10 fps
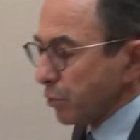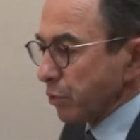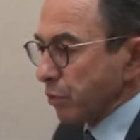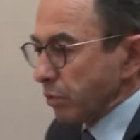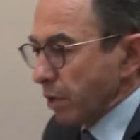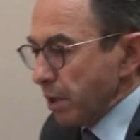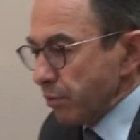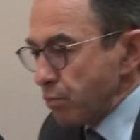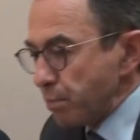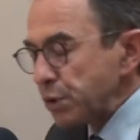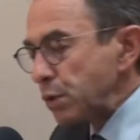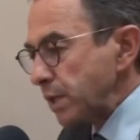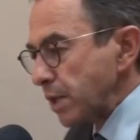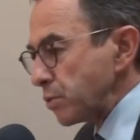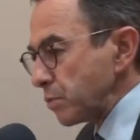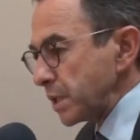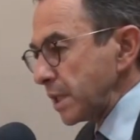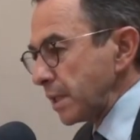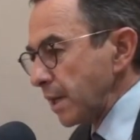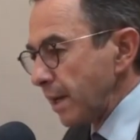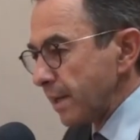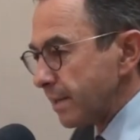Donc, vous me posez une question qui est